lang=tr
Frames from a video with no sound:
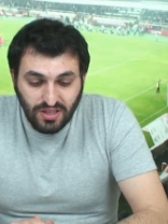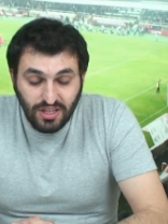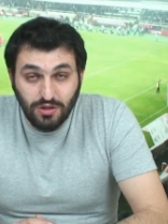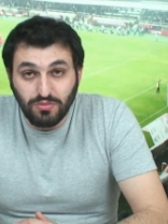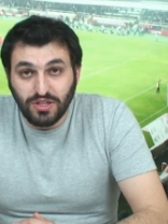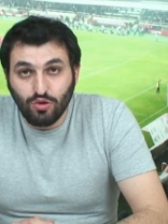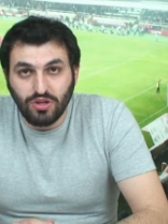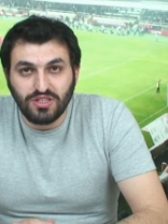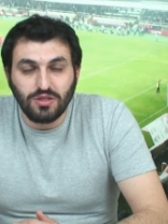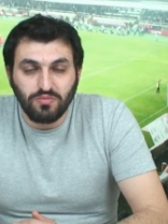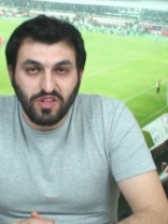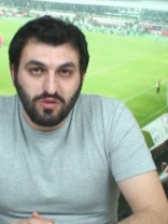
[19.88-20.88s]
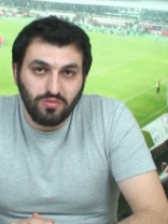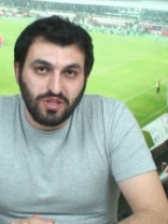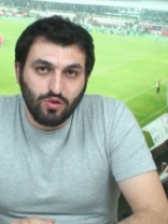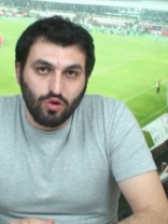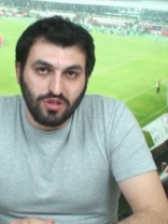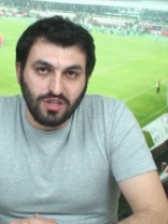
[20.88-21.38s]
21 gol atıp
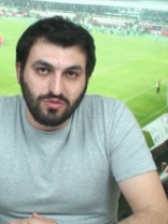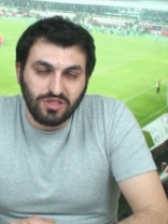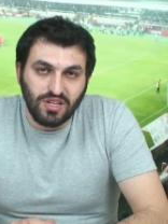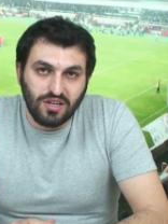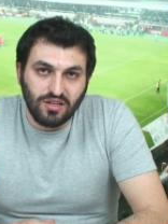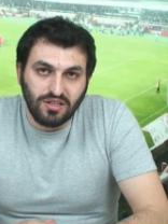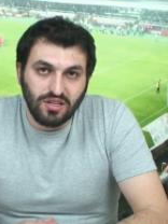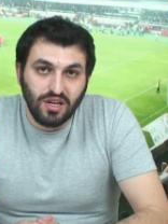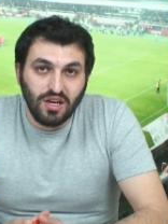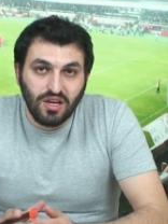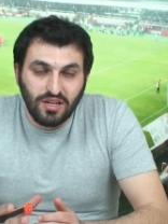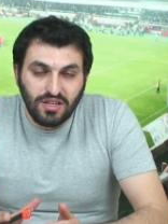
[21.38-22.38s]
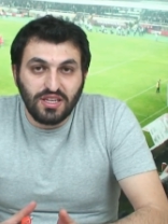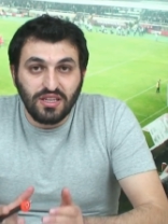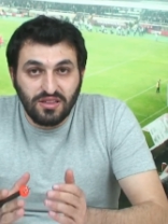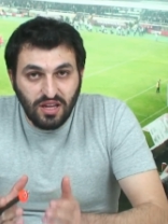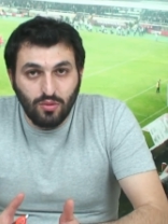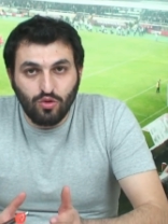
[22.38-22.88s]
21 gol yemişler. Hani
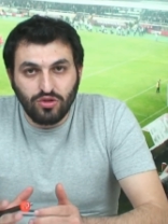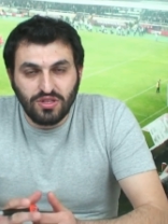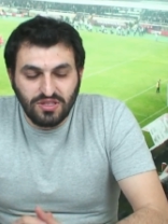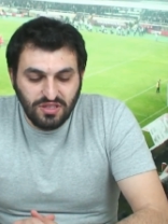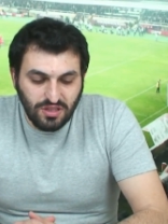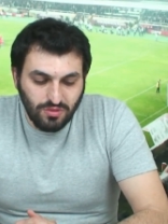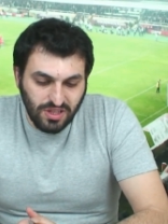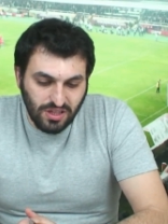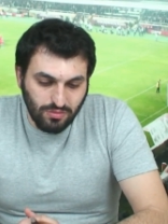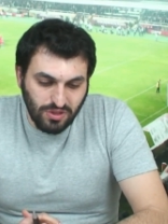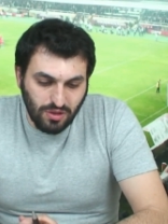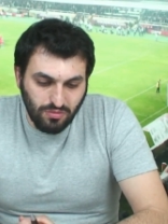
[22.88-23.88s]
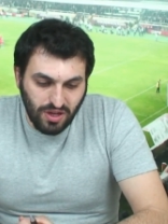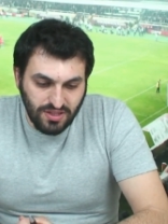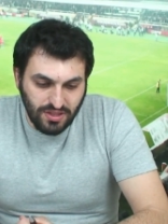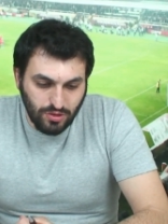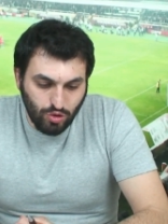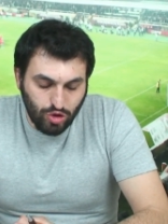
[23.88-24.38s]
ligin tam ortasında bir takımdan
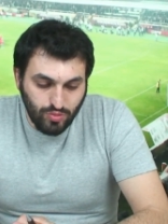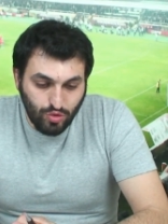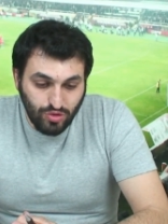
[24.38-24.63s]
bahsediyoruz.